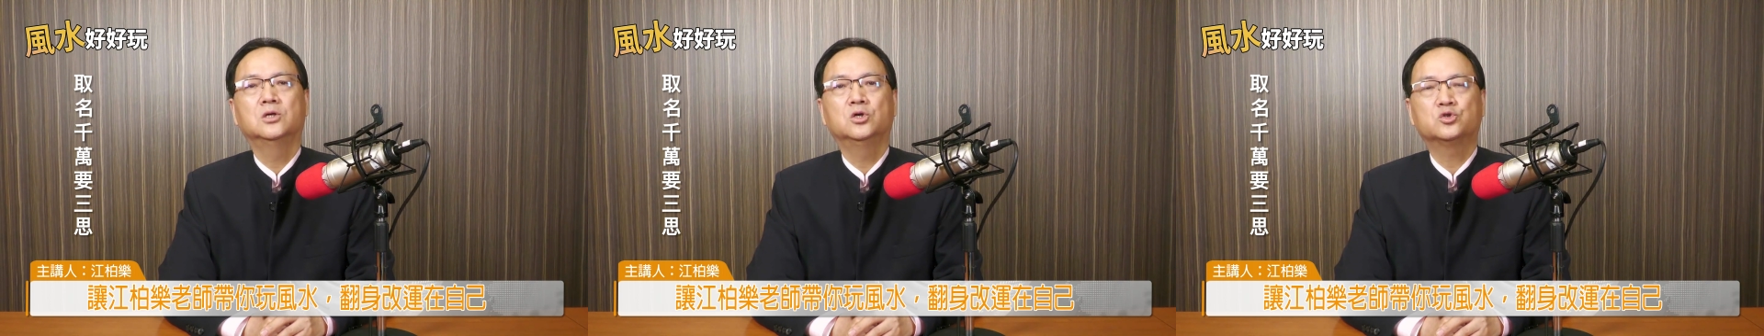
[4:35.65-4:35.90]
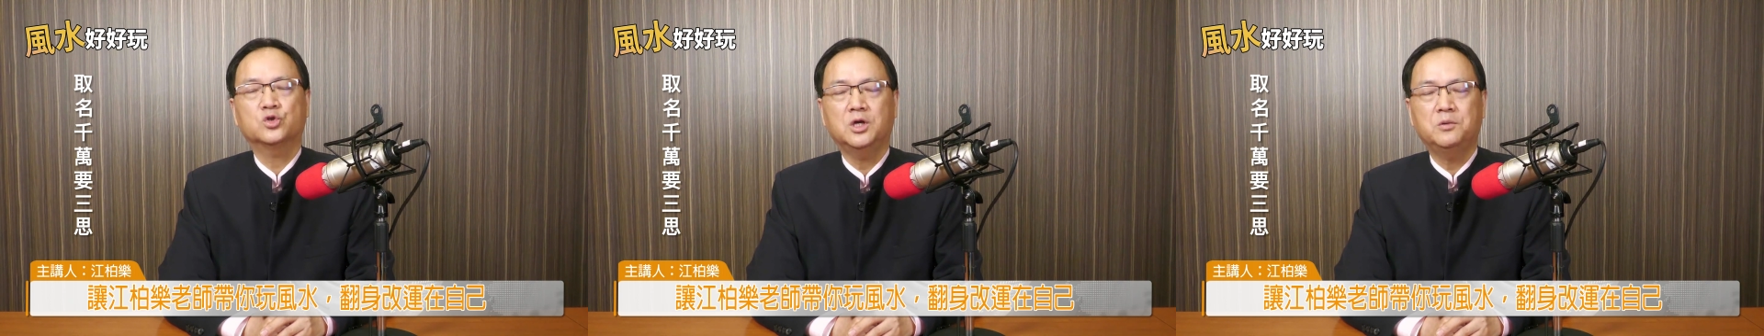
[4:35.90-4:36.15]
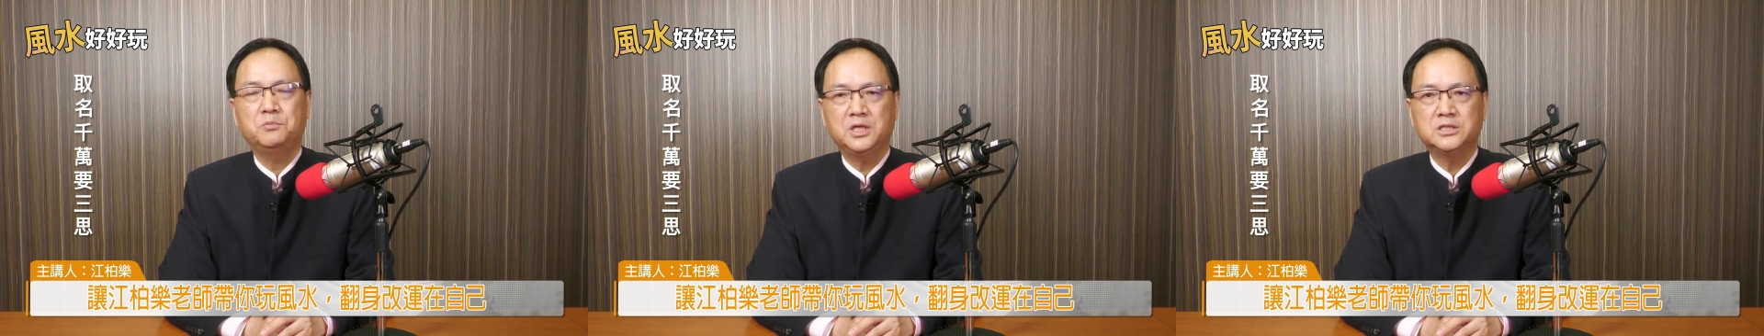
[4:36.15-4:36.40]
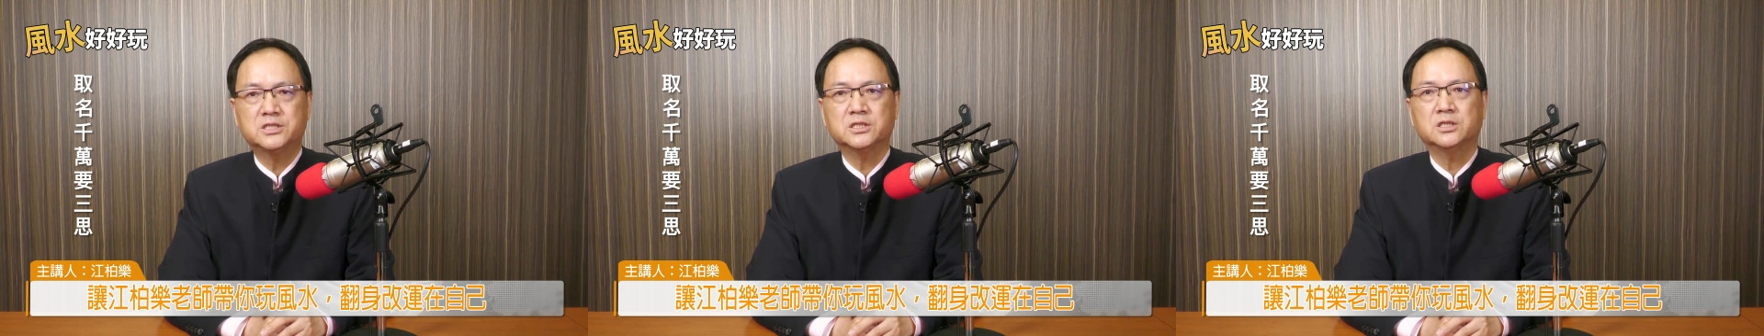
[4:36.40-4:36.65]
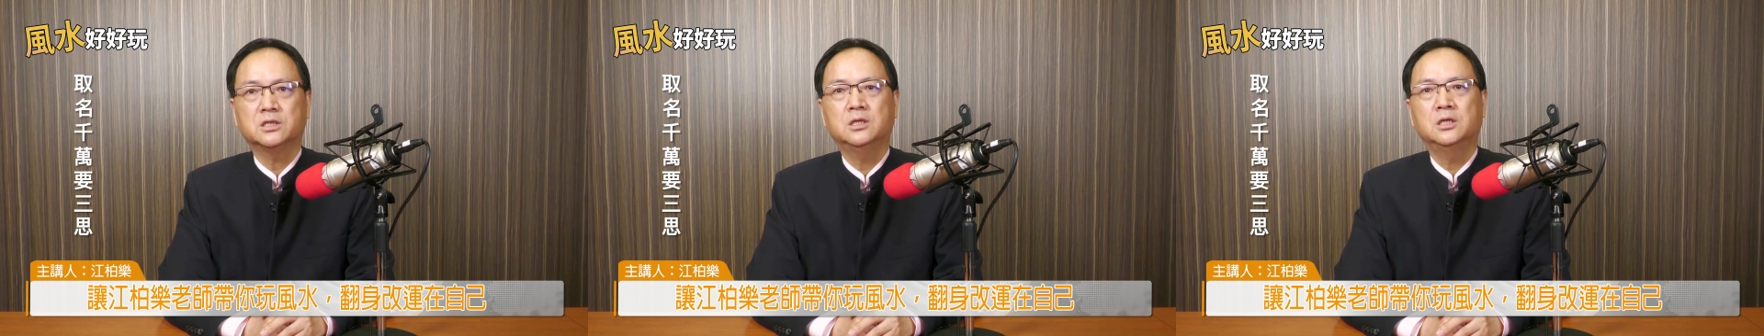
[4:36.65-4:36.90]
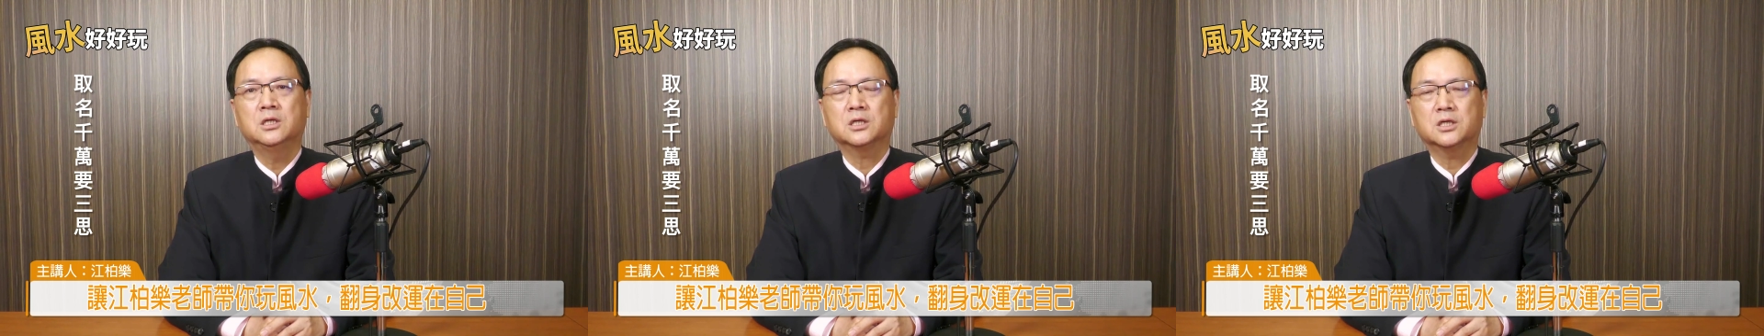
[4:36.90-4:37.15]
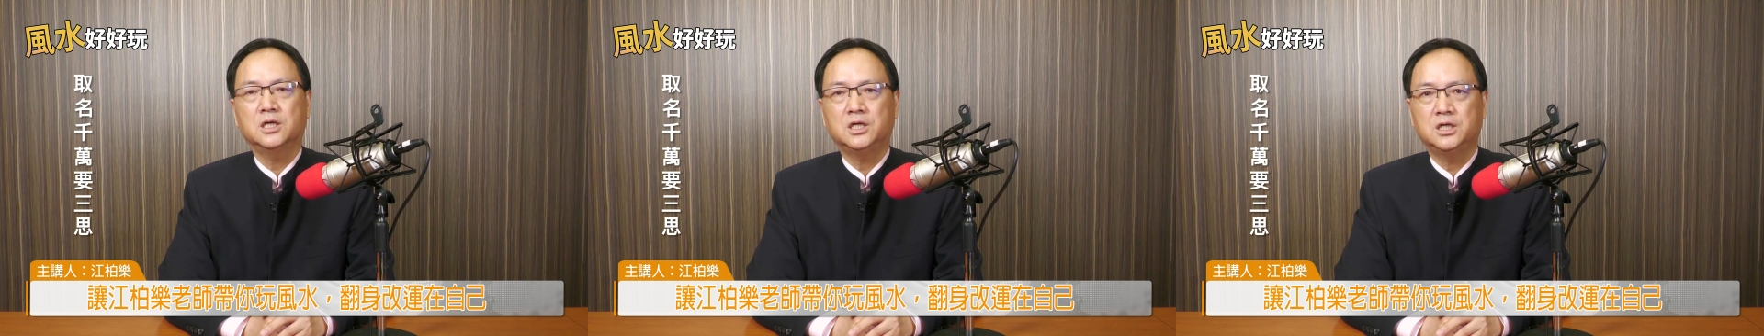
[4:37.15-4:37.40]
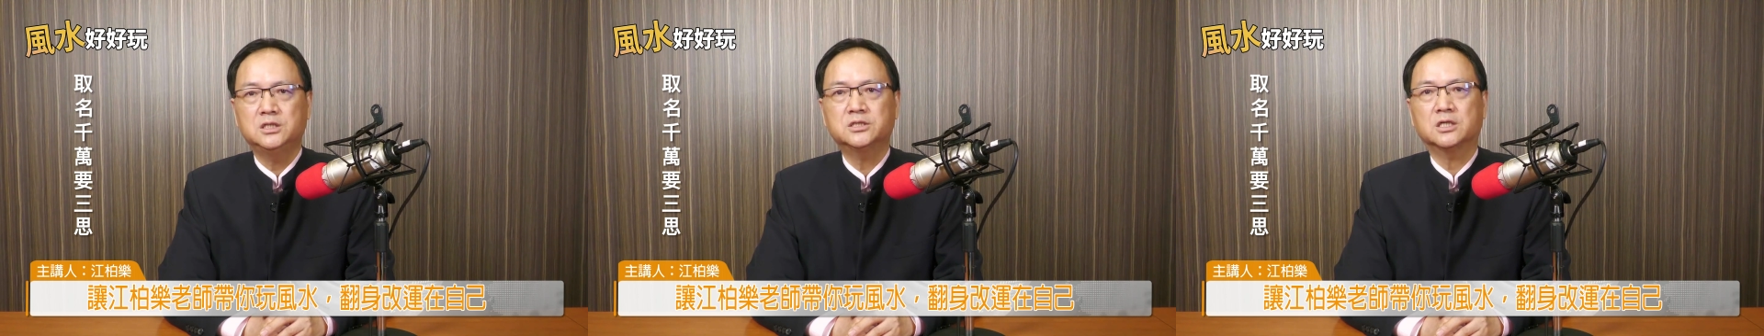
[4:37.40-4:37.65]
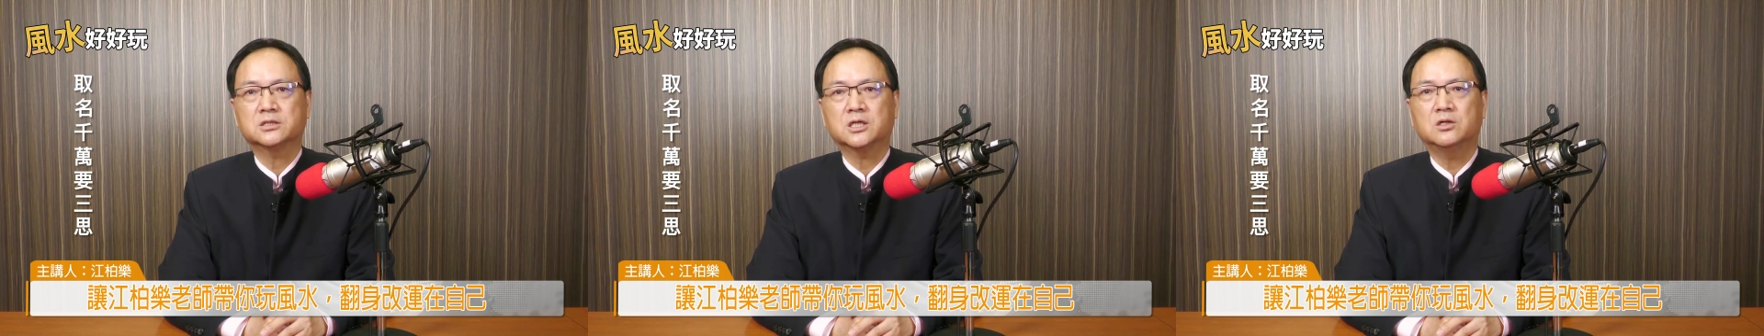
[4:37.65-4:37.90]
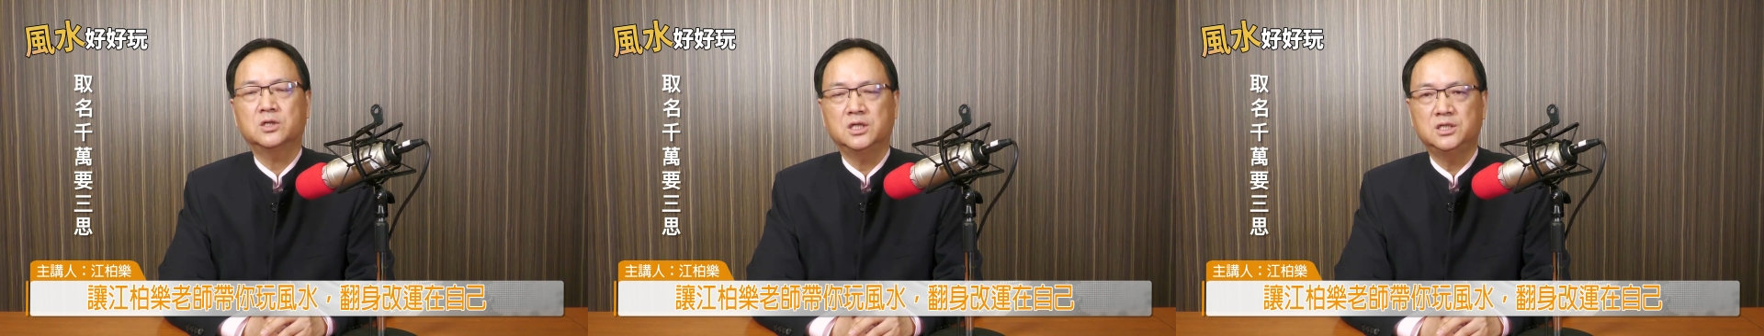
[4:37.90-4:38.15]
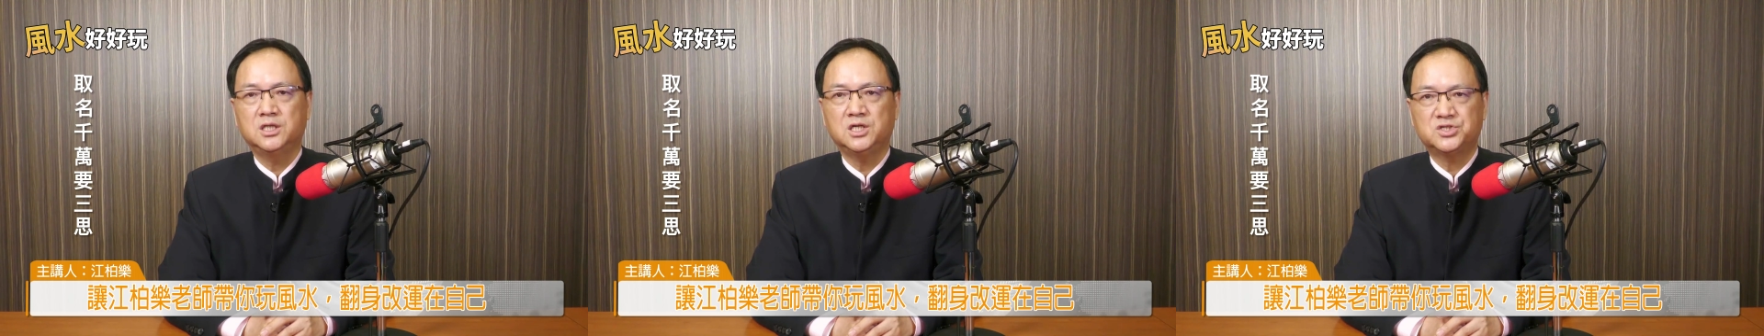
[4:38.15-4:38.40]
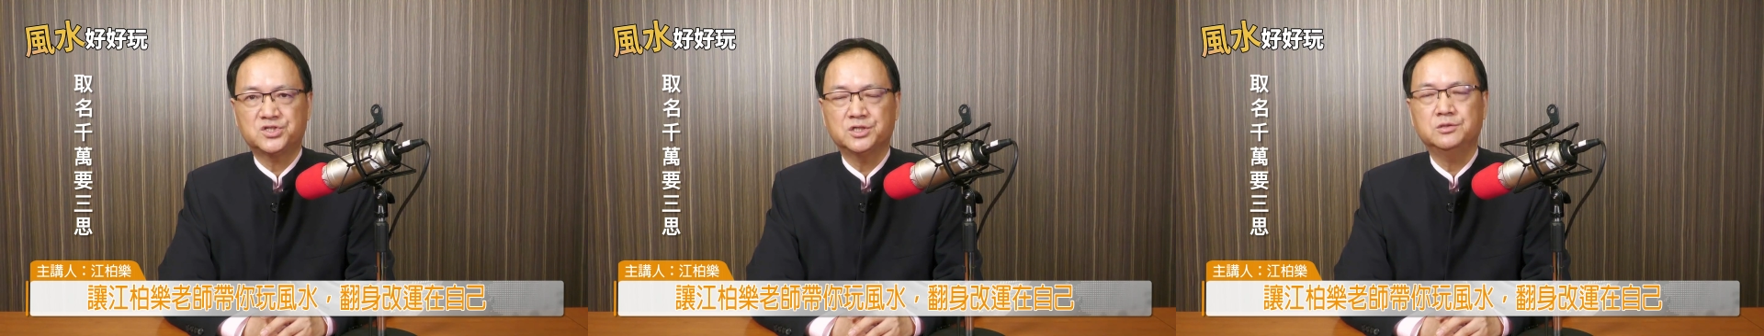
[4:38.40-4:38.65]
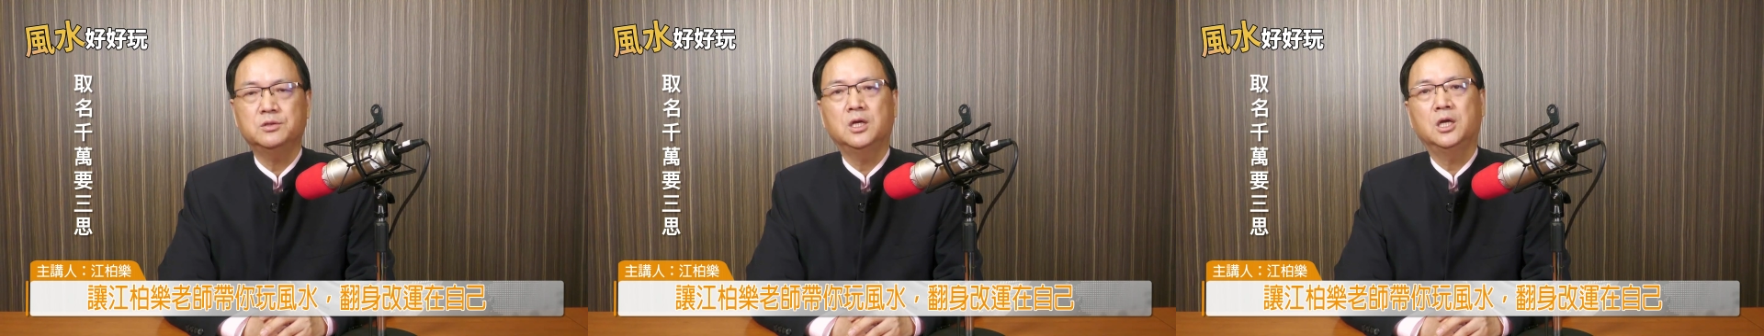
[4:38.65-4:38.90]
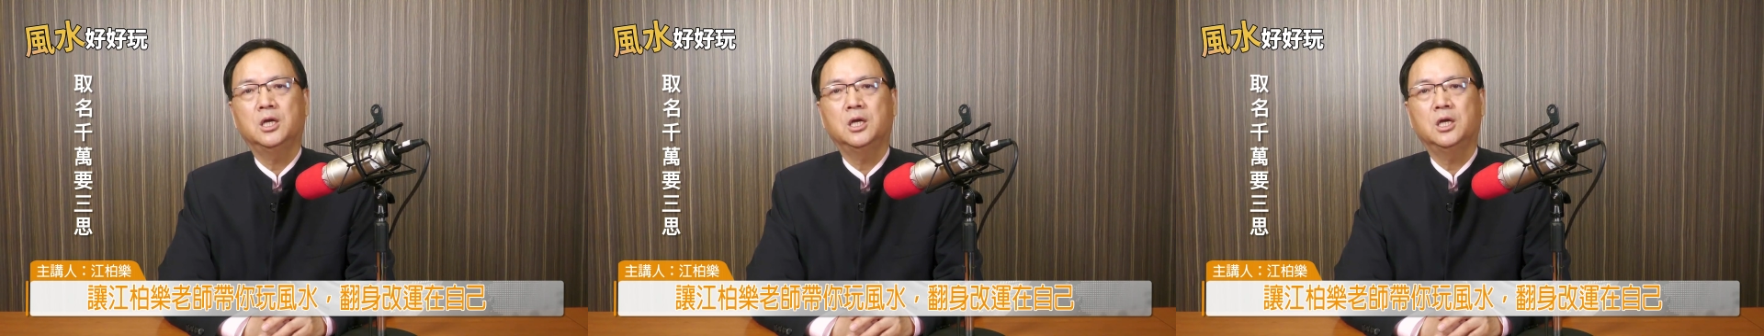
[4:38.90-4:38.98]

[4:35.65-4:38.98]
所以名字可以影响到人的一生，